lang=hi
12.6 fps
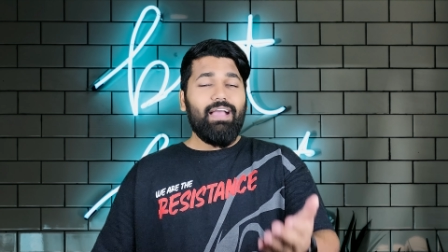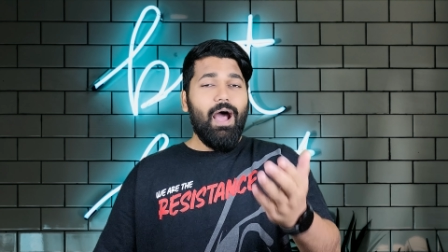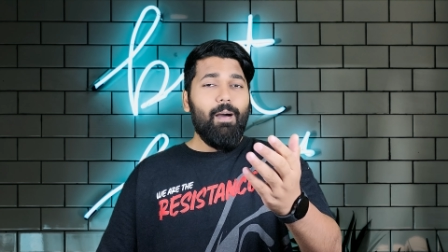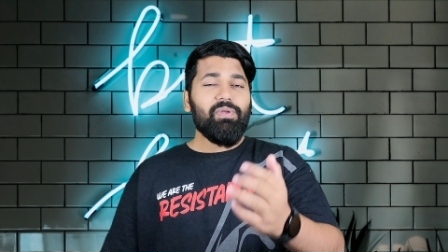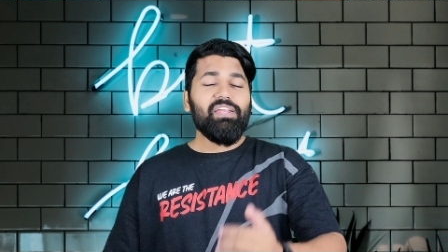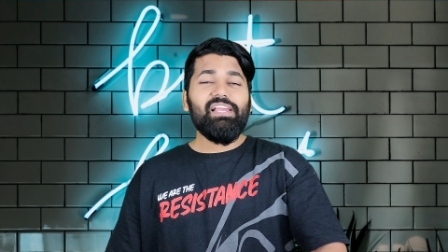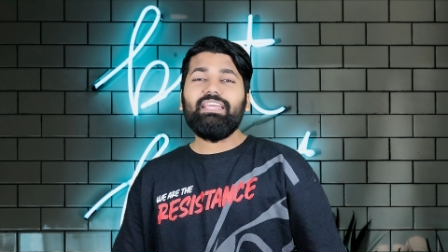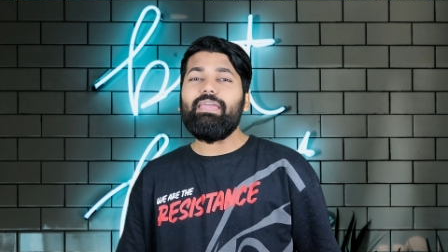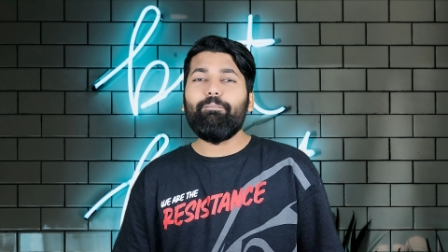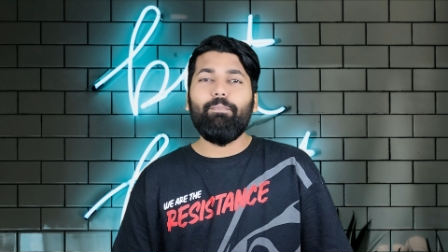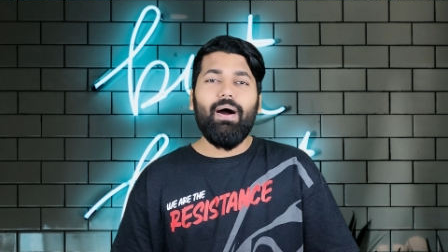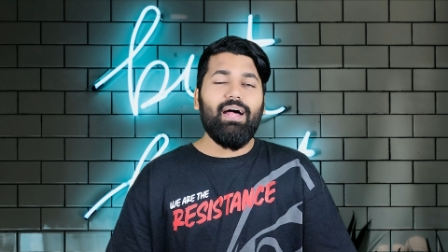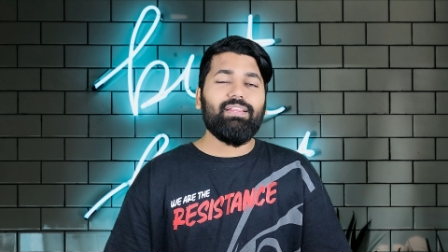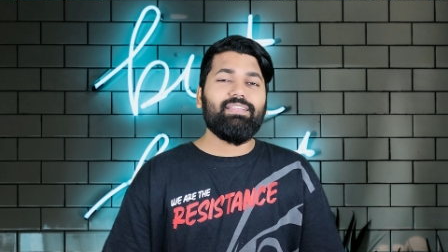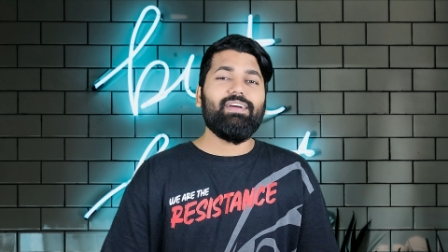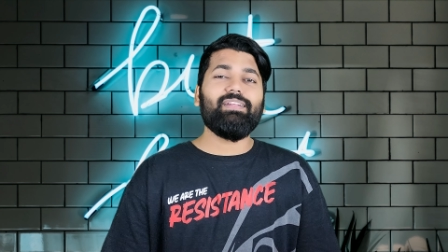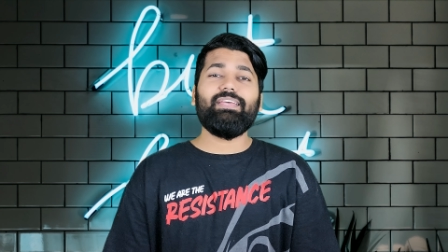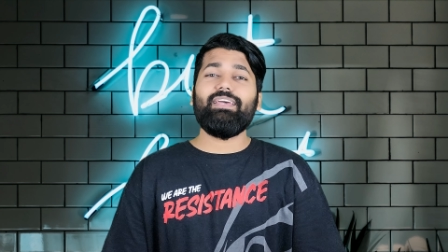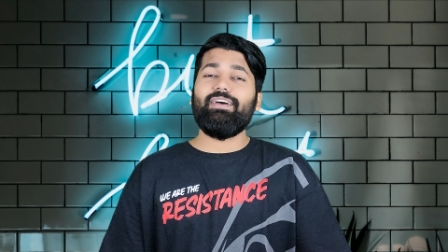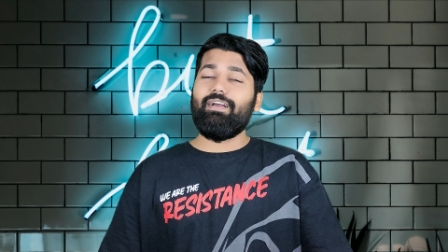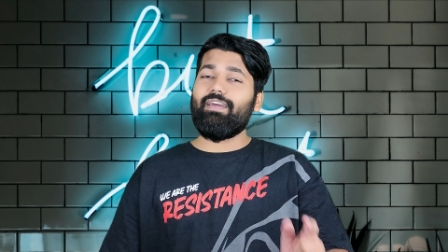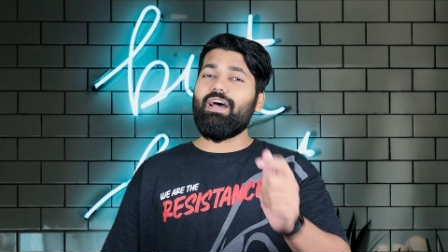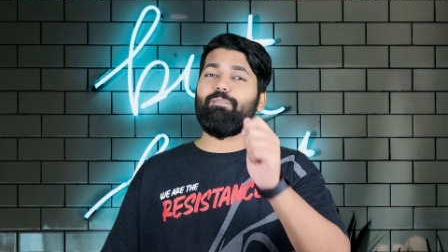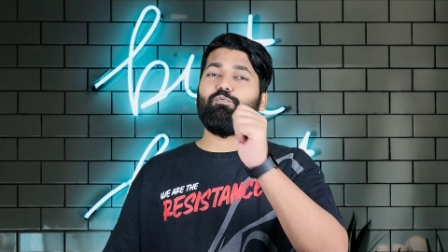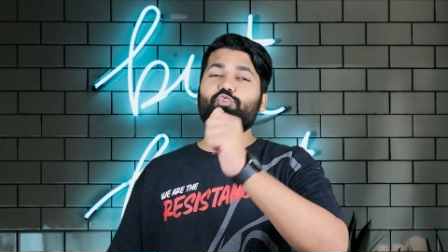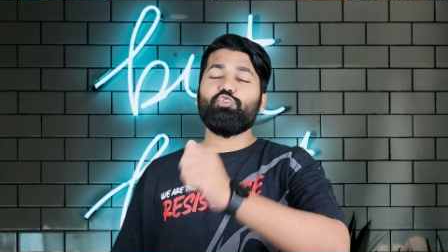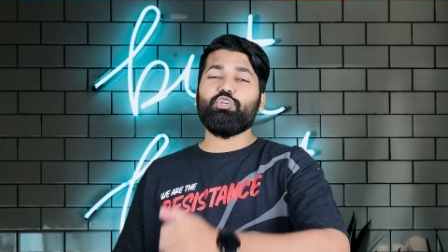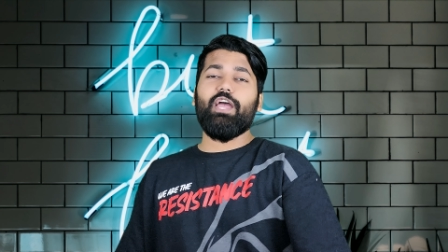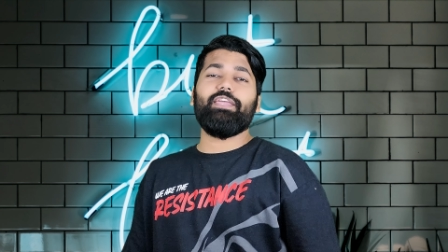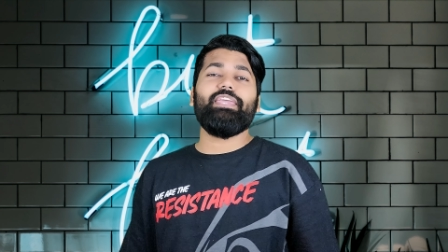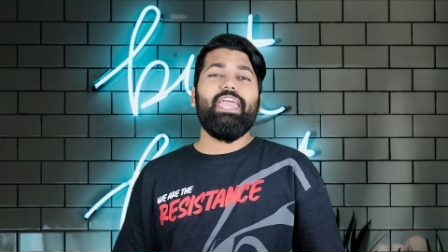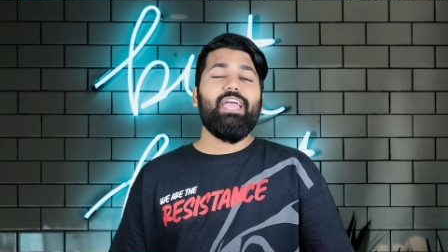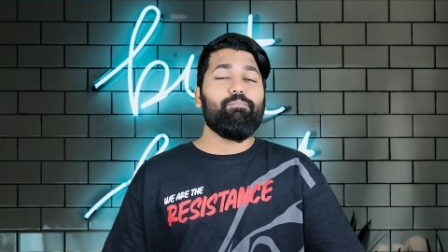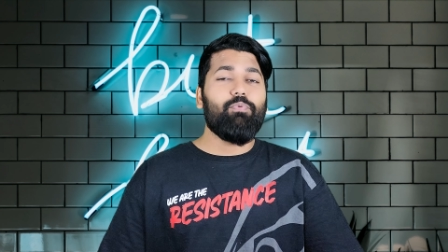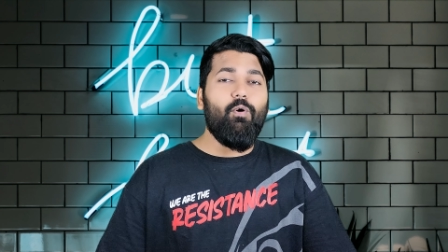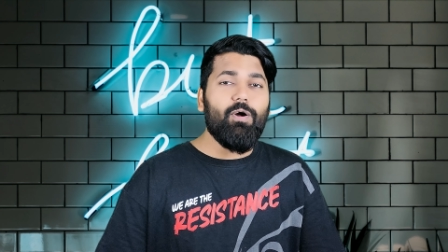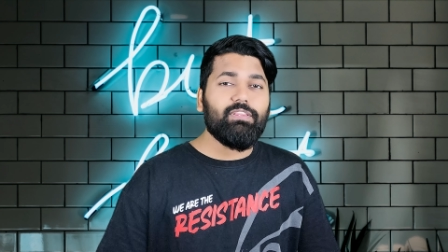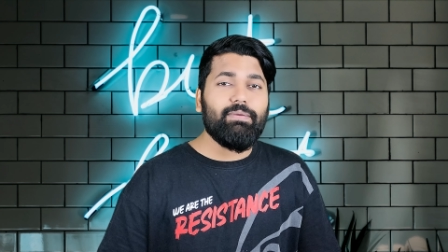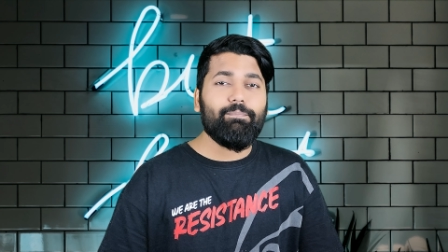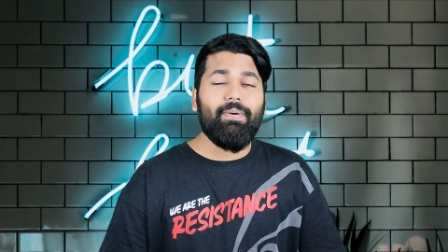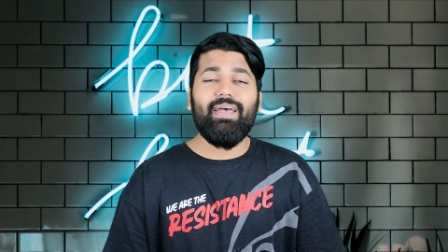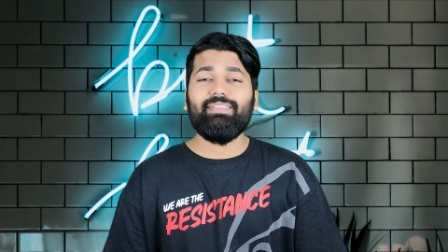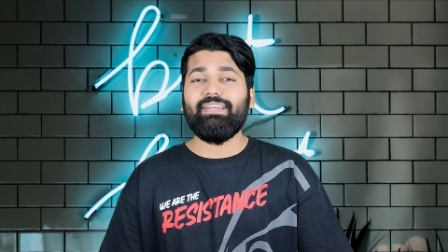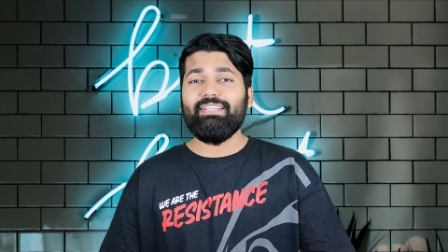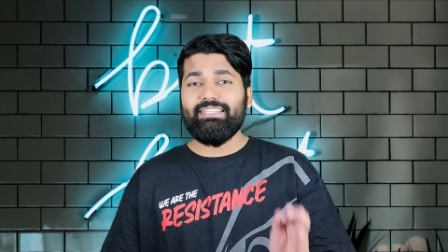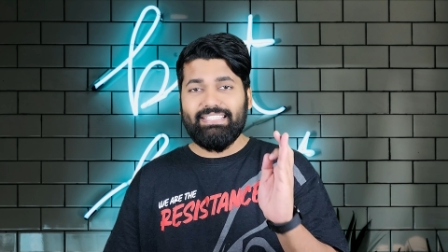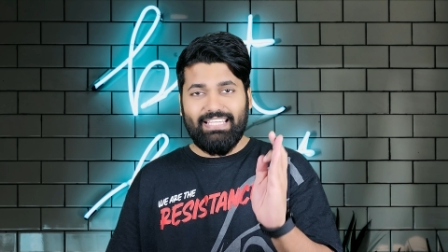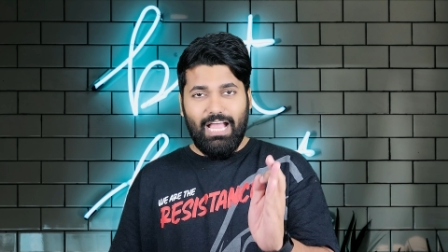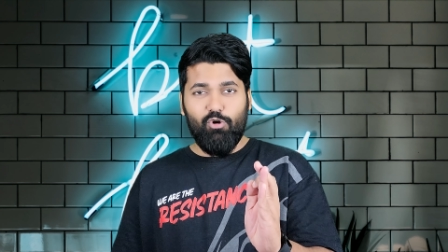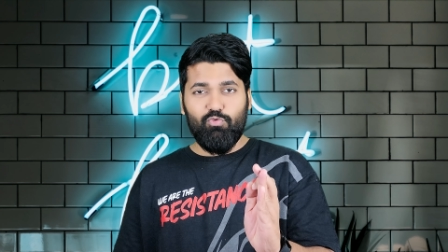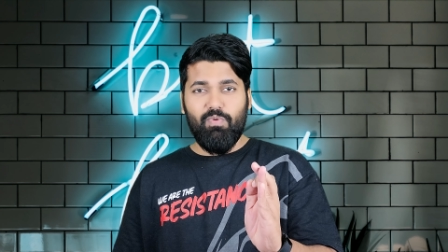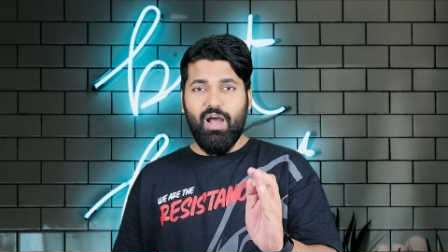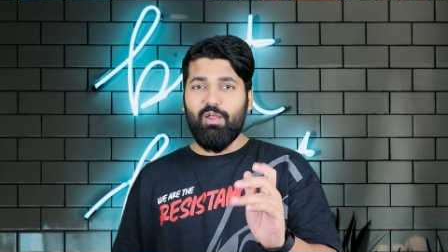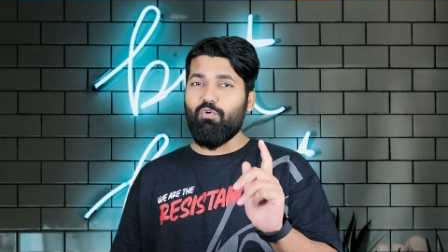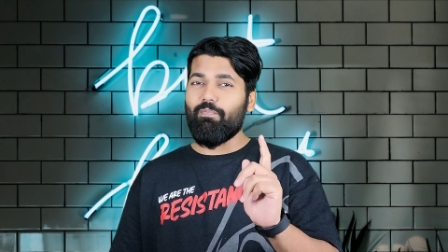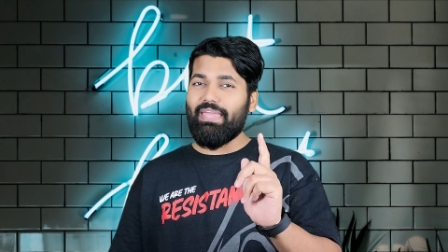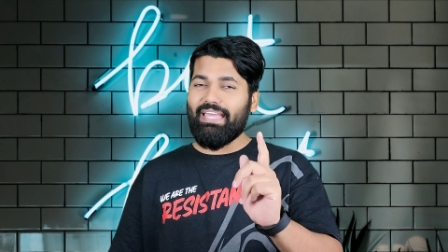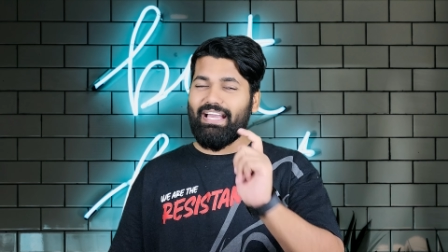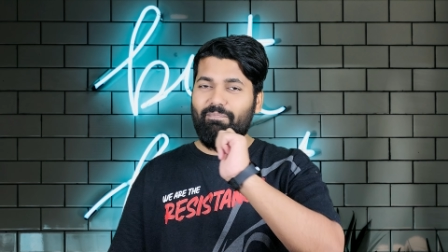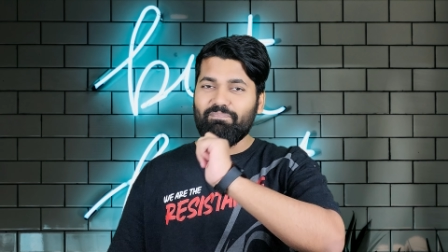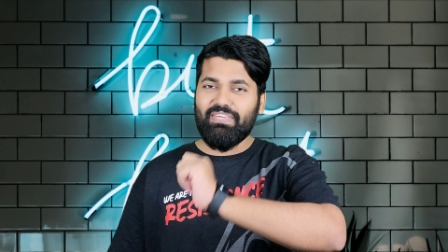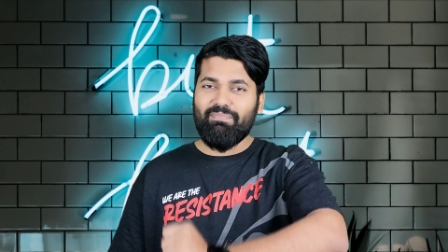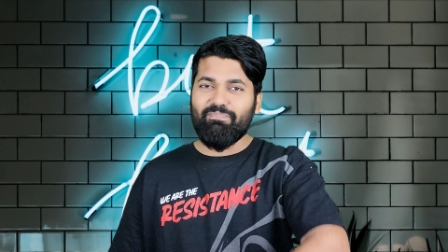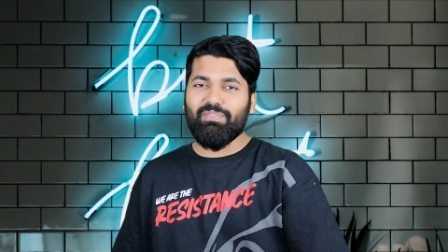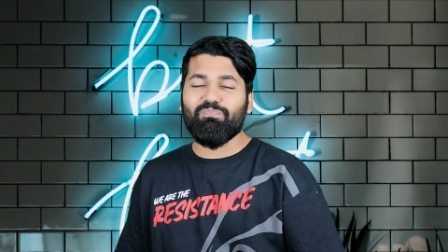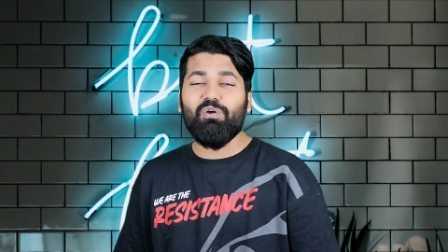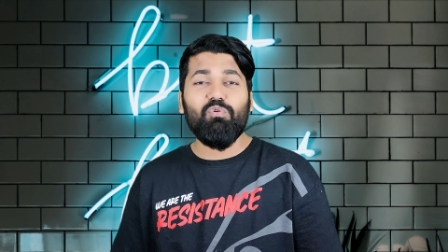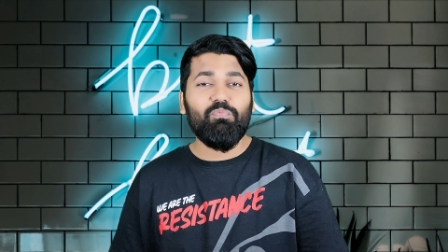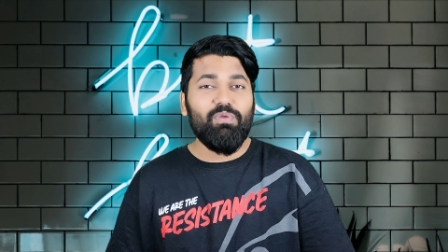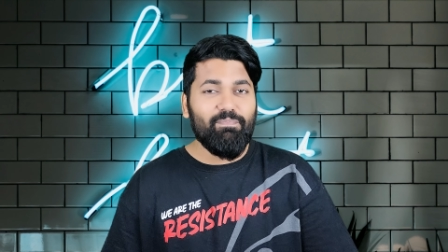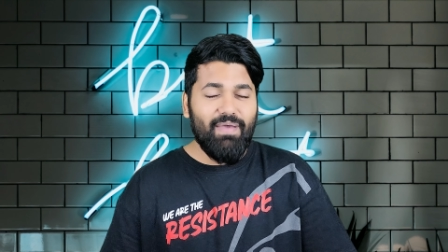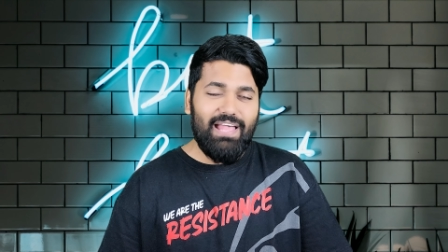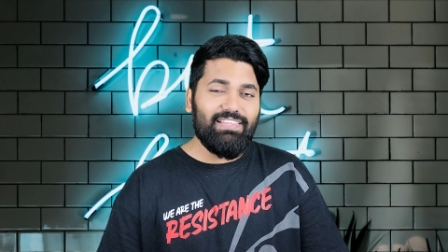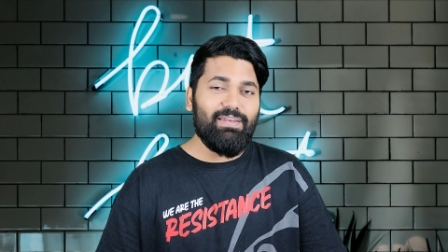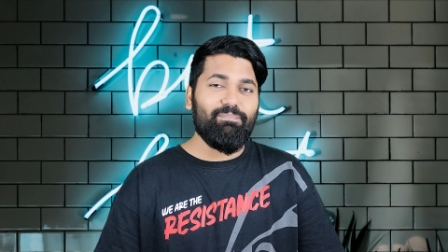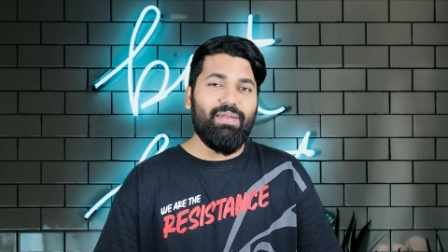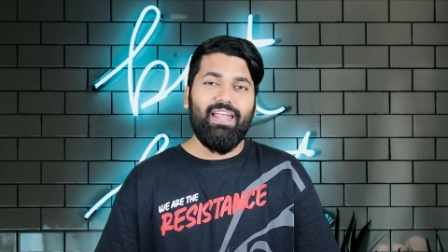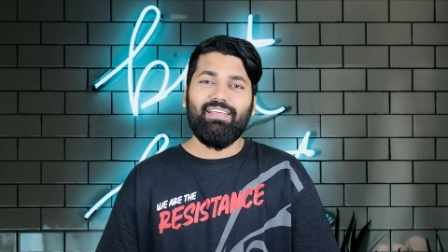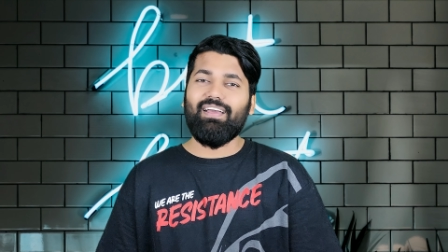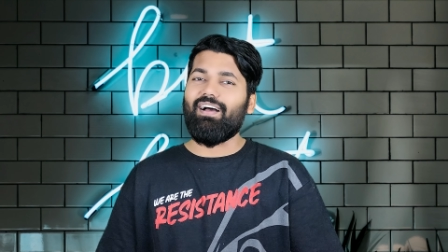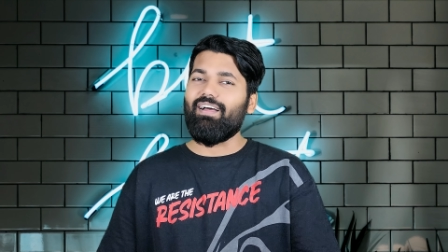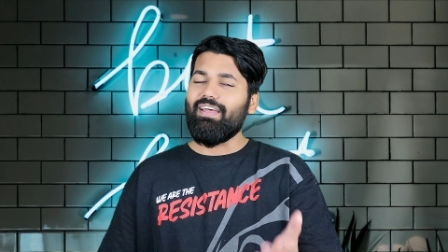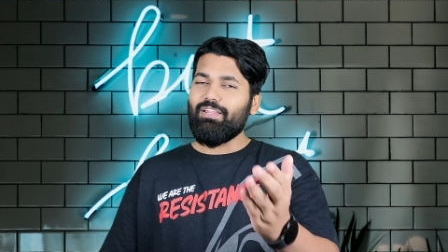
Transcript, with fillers: काम के दिल की बात करते हैं अगर आपको चाहिए एक बहुत ही बेहतरीन साउंड बार वो भी कम कीमत में वो भी बेहतरीन ब्रांड का